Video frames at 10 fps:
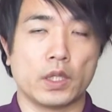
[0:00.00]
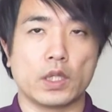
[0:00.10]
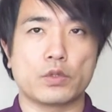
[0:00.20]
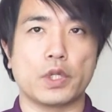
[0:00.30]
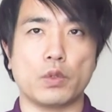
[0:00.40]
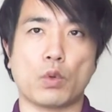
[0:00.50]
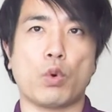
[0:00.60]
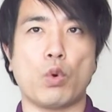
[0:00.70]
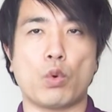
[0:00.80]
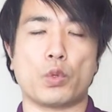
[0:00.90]
で、それと
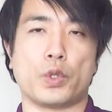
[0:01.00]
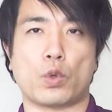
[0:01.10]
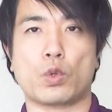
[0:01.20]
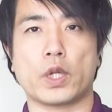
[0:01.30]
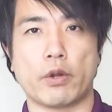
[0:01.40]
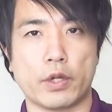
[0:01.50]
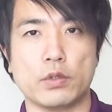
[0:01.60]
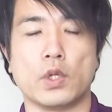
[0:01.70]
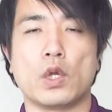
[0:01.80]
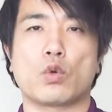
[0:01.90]
交互に行われ
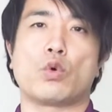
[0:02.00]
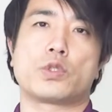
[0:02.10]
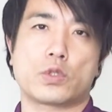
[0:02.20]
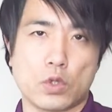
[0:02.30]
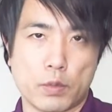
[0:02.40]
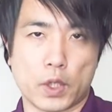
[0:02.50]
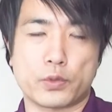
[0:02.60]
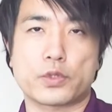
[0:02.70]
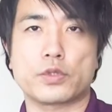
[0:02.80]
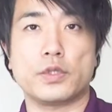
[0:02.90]
るごちそう日。
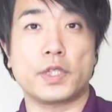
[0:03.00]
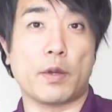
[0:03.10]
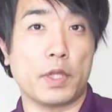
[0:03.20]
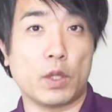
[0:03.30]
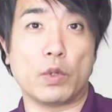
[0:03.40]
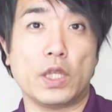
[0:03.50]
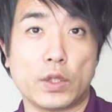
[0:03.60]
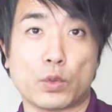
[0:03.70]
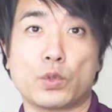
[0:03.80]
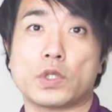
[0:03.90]
普通に食べてもいいっ
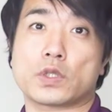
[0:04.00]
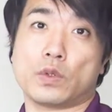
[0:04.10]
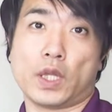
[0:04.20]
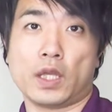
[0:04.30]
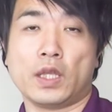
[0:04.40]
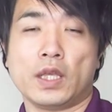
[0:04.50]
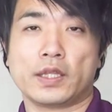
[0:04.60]
てことですよね。